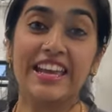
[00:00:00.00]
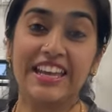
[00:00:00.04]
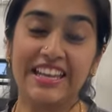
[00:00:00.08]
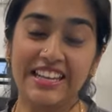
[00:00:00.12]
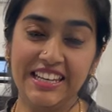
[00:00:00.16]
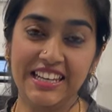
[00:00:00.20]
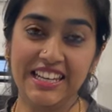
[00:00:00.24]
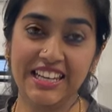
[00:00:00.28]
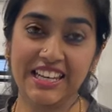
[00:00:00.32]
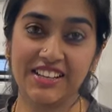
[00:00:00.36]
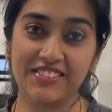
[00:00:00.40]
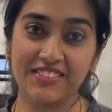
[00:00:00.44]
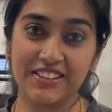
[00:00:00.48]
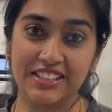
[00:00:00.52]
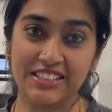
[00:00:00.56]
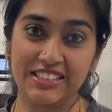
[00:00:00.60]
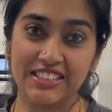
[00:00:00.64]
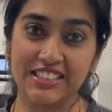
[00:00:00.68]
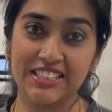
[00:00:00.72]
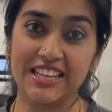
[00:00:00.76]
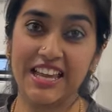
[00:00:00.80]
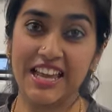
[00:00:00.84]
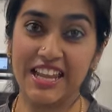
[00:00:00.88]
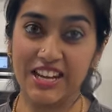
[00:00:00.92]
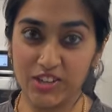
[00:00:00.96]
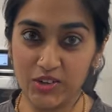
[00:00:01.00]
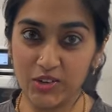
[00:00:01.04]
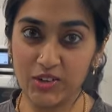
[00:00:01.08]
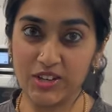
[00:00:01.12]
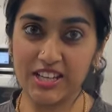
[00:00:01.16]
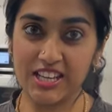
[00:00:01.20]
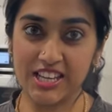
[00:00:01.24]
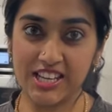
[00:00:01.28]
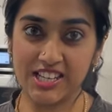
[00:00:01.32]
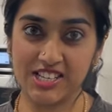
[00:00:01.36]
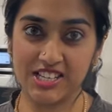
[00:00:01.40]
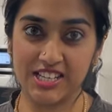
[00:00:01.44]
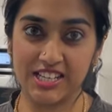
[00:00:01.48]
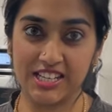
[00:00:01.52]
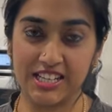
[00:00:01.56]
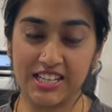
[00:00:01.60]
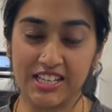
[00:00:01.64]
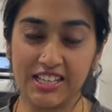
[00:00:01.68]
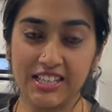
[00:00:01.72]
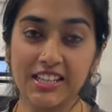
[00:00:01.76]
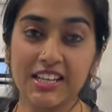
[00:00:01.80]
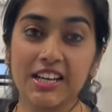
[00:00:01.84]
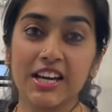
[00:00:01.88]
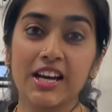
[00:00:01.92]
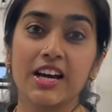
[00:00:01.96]
இன்றைக்கி வந்து என்னோட கிச்சனில்
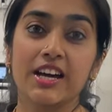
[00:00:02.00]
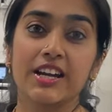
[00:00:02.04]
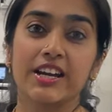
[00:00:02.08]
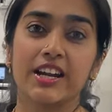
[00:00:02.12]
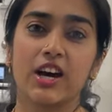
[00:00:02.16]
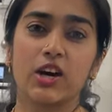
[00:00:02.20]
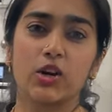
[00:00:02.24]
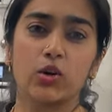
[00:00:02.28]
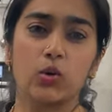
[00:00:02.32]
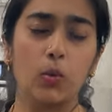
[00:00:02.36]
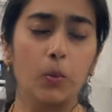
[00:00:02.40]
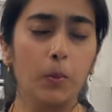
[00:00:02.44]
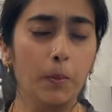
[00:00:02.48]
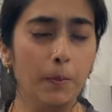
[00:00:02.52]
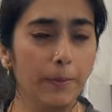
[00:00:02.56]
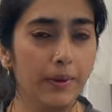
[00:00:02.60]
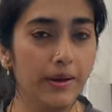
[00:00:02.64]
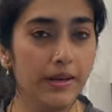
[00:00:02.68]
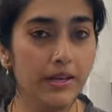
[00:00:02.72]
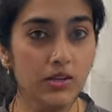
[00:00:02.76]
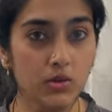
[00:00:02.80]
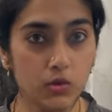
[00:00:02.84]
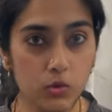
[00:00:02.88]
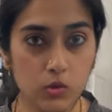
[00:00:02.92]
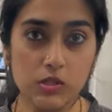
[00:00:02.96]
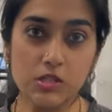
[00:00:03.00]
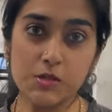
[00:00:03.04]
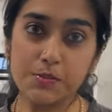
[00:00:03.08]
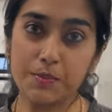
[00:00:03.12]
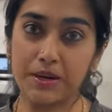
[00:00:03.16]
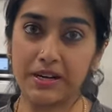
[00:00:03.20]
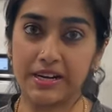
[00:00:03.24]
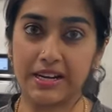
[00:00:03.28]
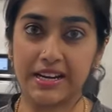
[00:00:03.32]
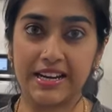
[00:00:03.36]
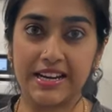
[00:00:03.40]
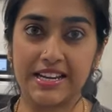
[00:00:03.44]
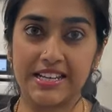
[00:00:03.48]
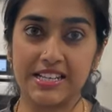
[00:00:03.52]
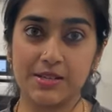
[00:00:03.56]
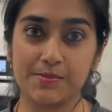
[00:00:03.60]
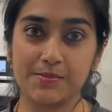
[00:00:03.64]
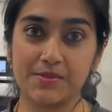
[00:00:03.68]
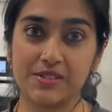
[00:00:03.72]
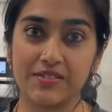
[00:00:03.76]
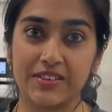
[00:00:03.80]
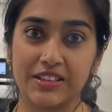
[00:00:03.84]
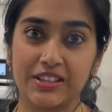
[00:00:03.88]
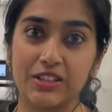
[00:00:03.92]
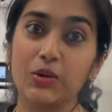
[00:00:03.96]
நான் ரொம்ப யூஸ் பண்ணுற
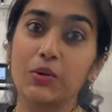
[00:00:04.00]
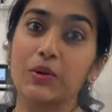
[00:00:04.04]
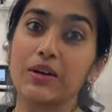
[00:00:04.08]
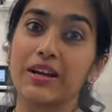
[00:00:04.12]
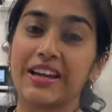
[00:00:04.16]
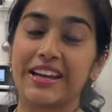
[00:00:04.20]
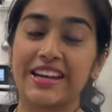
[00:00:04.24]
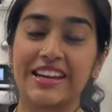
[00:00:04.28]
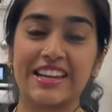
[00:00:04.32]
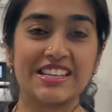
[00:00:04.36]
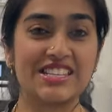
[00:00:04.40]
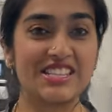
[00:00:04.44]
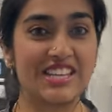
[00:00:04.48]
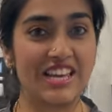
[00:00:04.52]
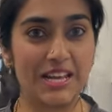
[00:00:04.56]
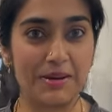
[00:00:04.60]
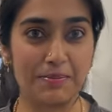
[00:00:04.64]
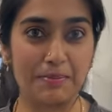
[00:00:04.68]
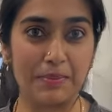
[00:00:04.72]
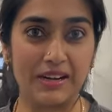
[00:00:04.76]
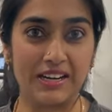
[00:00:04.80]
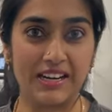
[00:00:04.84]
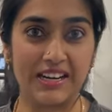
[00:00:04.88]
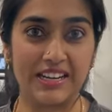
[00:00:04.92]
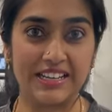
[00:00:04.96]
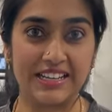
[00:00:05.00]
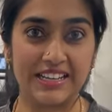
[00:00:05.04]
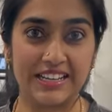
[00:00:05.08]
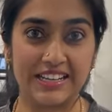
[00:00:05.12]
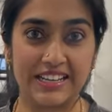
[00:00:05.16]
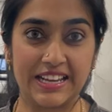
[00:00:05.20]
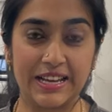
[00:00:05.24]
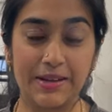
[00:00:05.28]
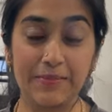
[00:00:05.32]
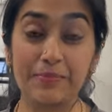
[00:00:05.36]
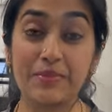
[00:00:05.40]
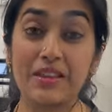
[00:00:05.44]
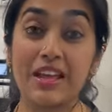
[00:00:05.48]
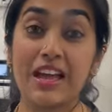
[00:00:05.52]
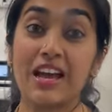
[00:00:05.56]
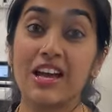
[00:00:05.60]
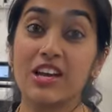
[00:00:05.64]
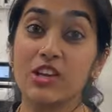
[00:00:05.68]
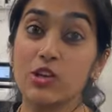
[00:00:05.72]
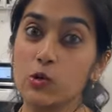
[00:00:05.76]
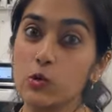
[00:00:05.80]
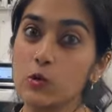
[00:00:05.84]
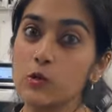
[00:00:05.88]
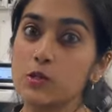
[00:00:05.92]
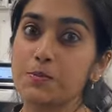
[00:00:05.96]
ஐட்டம்ஸ் வந்து உங்ககிட்ட ஷேர் பண்ணலான் இருக்கேன்
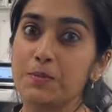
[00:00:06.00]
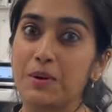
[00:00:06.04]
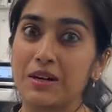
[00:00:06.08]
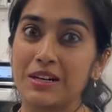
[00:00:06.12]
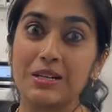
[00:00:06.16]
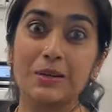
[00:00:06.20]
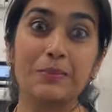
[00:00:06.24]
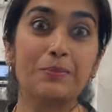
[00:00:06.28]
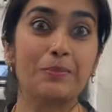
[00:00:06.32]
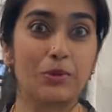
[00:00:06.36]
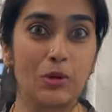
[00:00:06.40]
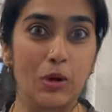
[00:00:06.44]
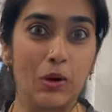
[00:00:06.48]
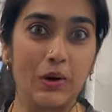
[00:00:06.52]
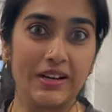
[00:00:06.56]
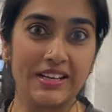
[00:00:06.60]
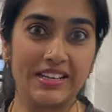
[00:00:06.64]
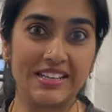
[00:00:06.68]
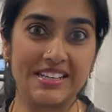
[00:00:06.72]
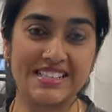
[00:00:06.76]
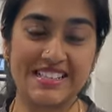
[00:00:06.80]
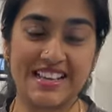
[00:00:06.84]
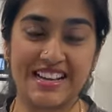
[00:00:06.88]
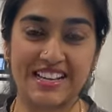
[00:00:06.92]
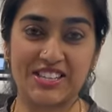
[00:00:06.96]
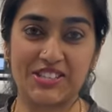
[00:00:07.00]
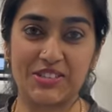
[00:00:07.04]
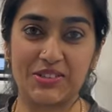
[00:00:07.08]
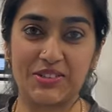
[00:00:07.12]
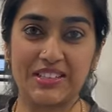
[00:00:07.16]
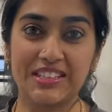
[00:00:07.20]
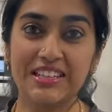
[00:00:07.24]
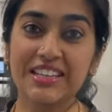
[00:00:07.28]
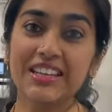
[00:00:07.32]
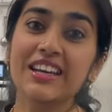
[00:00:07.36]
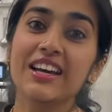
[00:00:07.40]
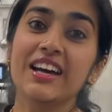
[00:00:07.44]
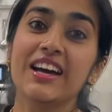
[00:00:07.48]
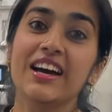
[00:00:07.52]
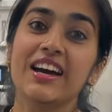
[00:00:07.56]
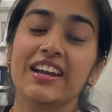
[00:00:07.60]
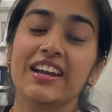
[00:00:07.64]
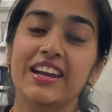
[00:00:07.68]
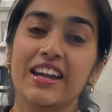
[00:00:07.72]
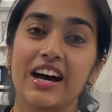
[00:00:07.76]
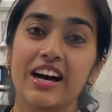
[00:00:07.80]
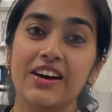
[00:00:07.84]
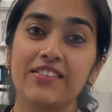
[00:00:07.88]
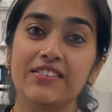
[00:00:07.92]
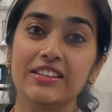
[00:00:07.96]
யூஸ் பண்ணுற ப்ராடக்ட்ஸ் ஆக்சுவலி
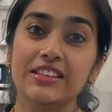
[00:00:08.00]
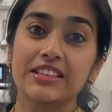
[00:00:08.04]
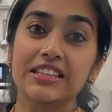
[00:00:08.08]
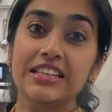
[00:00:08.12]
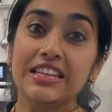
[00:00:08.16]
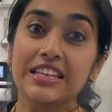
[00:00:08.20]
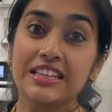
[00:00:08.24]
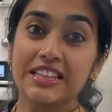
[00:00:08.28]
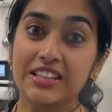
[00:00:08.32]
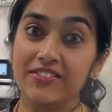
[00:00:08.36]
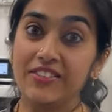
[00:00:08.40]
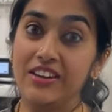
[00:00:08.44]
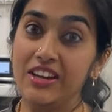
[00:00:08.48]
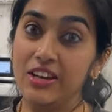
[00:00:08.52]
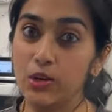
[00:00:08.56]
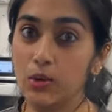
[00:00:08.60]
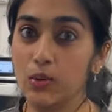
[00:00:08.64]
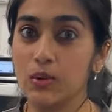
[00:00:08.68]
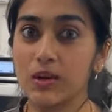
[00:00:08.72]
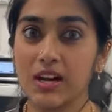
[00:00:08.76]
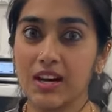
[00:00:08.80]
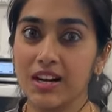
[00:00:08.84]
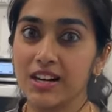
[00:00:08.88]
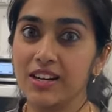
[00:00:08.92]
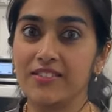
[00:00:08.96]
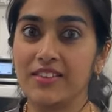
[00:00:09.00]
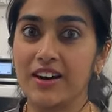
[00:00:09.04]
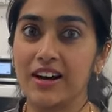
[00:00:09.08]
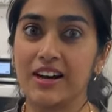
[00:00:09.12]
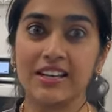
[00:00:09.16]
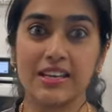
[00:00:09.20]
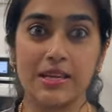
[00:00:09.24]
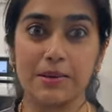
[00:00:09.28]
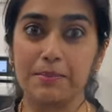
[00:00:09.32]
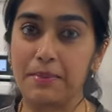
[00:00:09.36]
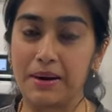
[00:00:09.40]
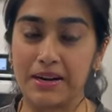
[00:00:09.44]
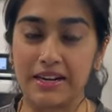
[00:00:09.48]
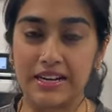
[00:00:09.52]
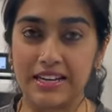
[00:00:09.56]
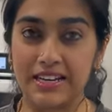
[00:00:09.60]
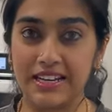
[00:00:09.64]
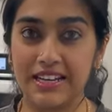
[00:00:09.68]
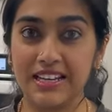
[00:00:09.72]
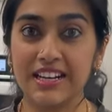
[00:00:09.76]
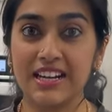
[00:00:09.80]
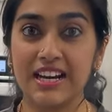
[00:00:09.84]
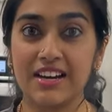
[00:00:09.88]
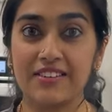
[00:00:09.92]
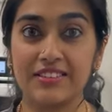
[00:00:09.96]
நான் வந்து இந்த வீடியோக்காக வாங்கி
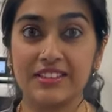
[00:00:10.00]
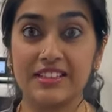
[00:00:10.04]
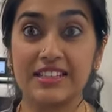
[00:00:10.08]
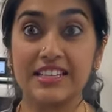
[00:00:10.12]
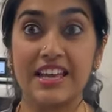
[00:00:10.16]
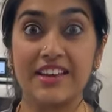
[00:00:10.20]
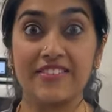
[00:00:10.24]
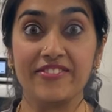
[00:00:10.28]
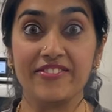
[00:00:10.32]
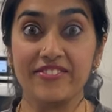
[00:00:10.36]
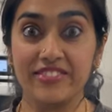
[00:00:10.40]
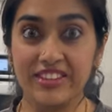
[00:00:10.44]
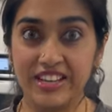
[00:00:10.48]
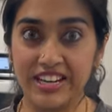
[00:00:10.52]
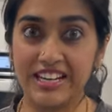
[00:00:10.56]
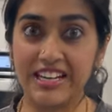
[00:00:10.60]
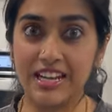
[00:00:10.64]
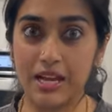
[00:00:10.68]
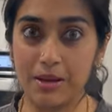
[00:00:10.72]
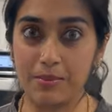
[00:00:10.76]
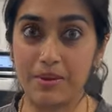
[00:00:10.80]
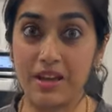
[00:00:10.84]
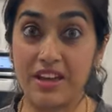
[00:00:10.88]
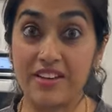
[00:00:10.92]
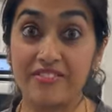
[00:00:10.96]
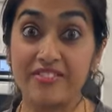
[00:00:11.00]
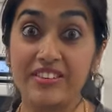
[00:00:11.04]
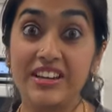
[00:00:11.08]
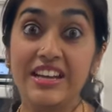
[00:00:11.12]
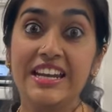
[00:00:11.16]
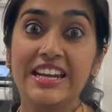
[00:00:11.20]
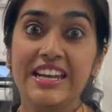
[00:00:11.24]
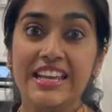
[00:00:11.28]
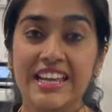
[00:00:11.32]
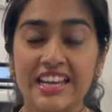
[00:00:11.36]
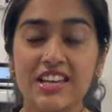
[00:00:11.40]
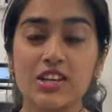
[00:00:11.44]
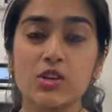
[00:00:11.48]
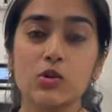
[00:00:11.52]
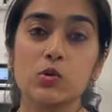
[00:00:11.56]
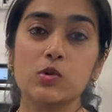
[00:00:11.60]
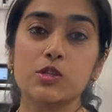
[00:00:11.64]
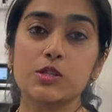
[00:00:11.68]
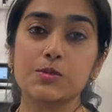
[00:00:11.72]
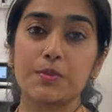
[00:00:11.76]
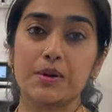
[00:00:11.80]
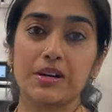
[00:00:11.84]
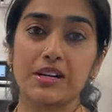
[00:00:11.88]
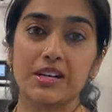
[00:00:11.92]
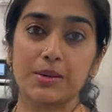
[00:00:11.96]
பண்ணலை நான் வந்து எவ்ரி டைம் எவ்ரி டே
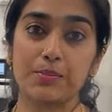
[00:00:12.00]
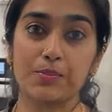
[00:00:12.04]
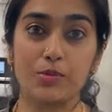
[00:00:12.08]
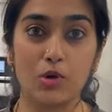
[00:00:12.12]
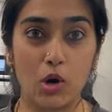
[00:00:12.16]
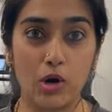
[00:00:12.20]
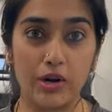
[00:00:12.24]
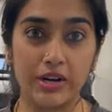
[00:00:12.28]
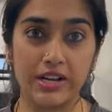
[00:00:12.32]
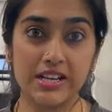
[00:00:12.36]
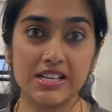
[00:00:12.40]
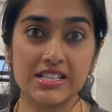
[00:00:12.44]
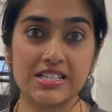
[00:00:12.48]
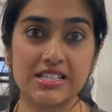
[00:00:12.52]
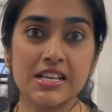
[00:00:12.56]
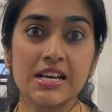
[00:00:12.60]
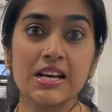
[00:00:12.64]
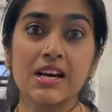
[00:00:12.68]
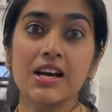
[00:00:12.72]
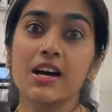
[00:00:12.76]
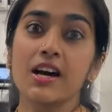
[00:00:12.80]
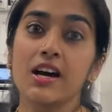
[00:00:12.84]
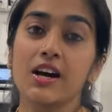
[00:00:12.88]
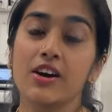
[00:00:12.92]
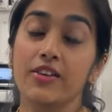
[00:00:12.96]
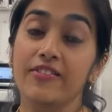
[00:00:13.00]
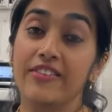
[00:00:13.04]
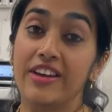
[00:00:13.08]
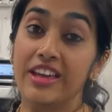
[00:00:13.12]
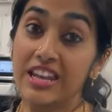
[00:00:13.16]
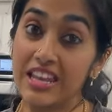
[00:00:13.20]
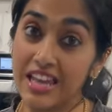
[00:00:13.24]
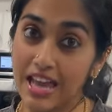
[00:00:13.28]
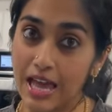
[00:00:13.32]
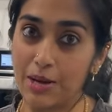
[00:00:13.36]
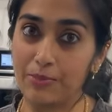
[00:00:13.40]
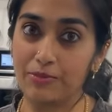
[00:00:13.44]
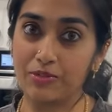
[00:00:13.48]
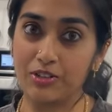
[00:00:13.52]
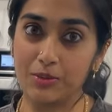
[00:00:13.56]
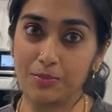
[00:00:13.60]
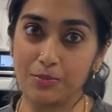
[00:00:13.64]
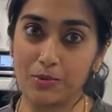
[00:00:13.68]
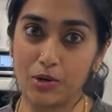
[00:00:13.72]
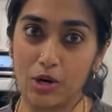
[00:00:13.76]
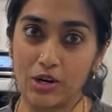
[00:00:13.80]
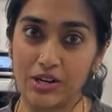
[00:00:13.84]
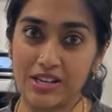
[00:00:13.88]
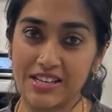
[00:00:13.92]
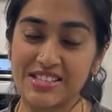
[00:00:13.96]
யூஸ் பண்ணுற ப்ராடக்ட்ஸ் வெரி ஹெல்ப்ஃபுல்
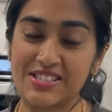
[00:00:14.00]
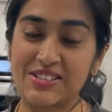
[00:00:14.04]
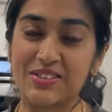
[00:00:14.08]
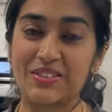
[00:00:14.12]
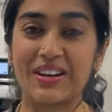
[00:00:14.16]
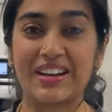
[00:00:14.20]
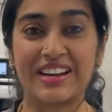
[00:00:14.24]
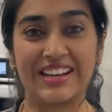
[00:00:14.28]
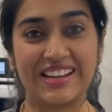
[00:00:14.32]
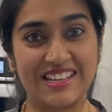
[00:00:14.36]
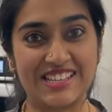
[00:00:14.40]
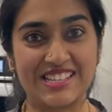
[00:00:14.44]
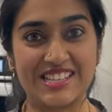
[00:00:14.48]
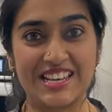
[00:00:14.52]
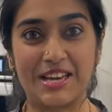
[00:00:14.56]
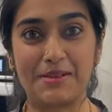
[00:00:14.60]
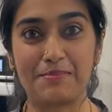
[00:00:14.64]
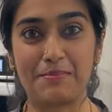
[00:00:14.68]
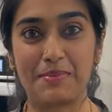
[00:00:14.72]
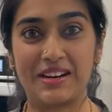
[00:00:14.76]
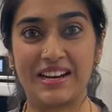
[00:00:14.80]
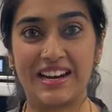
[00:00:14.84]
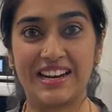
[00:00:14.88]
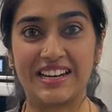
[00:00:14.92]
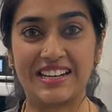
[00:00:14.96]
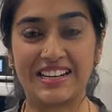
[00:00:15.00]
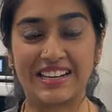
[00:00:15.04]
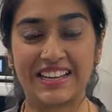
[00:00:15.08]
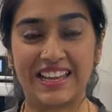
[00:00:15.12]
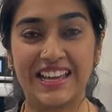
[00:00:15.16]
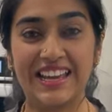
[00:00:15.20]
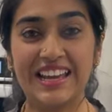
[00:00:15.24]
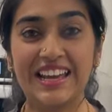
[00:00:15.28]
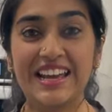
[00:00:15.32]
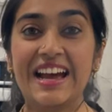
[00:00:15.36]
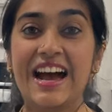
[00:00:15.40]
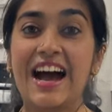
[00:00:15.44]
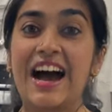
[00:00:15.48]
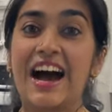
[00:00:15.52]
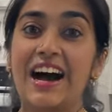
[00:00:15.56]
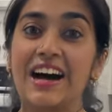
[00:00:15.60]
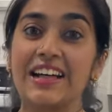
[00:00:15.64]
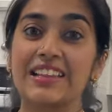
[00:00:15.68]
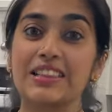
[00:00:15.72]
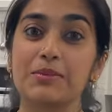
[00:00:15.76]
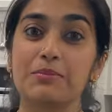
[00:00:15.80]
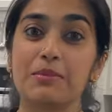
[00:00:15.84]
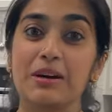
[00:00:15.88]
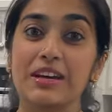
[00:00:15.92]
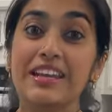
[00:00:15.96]
ப்ராடக்ட்ஸ் அவங்ககிட்ட ஷேர் பண்ணலான் இருக்கேன்
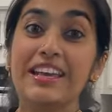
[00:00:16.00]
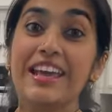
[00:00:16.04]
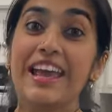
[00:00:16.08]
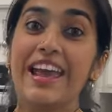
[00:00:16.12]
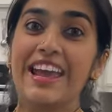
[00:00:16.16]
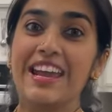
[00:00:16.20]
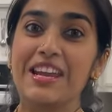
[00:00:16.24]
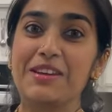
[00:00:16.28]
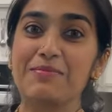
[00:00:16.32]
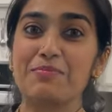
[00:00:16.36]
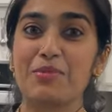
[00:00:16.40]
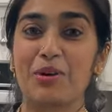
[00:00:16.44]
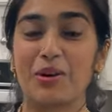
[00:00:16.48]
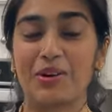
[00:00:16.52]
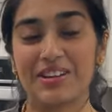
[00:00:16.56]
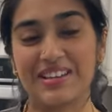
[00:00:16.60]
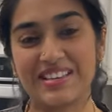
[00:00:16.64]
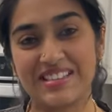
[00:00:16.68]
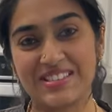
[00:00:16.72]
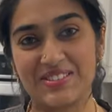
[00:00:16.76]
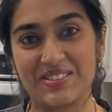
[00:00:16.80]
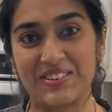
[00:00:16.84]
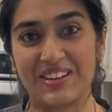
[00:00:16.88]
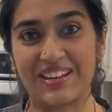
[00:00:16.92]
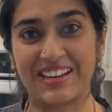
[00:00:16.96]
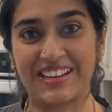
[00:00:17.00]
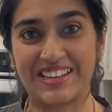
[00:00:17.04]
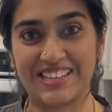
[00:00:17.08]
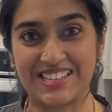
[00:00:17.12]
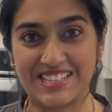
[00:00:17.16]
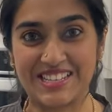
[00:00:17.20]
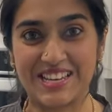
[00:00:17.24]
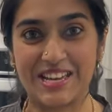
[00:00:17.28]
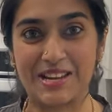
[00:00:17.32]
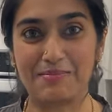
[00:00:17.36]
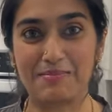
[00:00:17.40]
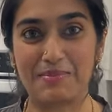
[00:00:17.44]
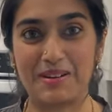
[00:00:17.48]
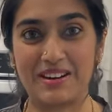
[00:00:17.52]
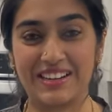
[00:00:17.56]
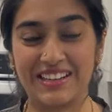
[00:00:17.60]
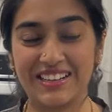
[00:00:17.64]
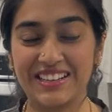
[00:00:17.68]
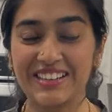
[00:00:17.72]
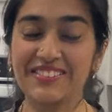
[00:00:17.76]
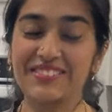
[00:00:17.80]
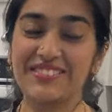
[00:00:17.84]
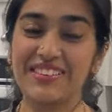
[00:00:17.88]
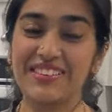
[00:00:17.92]
அந்த மாதிரி எயிட் ப்ராடக்ட்ஸ் அவங்கக்கிட்ட ஷேர் பண்ணுறேன்